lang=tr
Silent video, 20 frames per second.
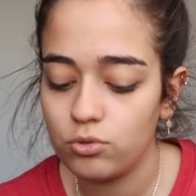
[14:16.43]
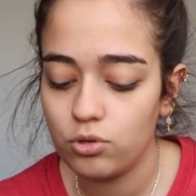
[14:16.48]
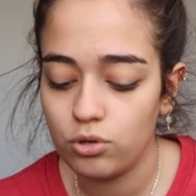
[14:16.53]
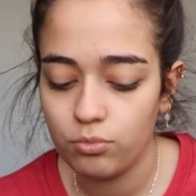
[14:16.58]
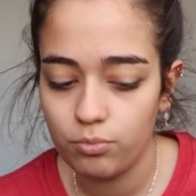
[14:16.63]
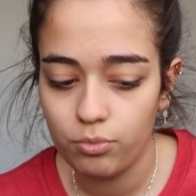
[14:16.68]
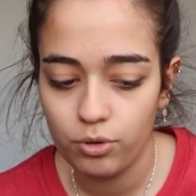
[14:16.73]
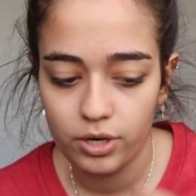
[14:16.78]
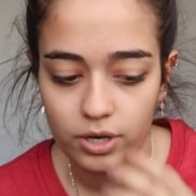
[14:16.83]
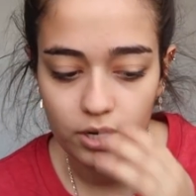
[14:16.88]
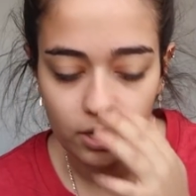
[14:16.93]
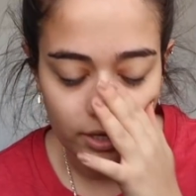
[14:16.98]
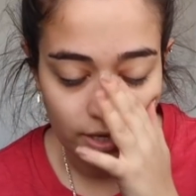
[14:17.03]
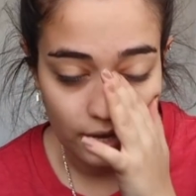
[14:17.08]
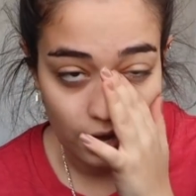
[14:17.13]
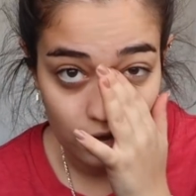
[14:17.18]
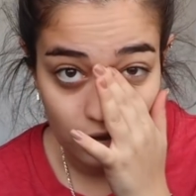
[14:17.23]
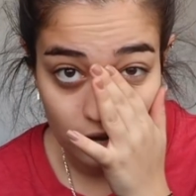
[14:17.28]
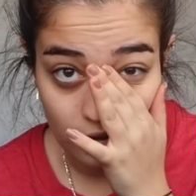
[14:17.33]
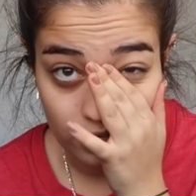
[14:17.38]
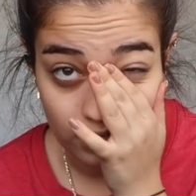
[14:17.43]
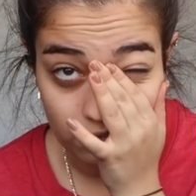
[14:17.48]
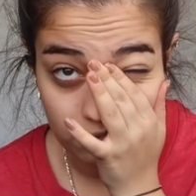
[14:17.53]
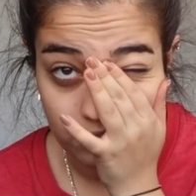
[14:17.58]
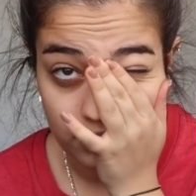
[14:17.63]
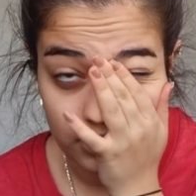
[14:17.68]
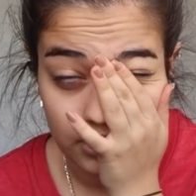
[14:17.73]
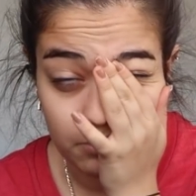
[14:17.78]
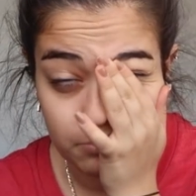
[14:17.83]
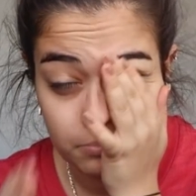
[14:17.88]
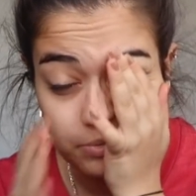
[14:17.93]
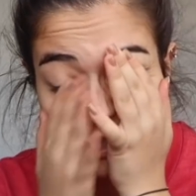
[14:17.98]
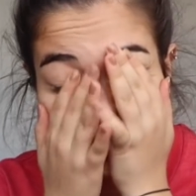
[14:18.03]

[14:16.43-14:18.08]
Çok böyle yerlerde falan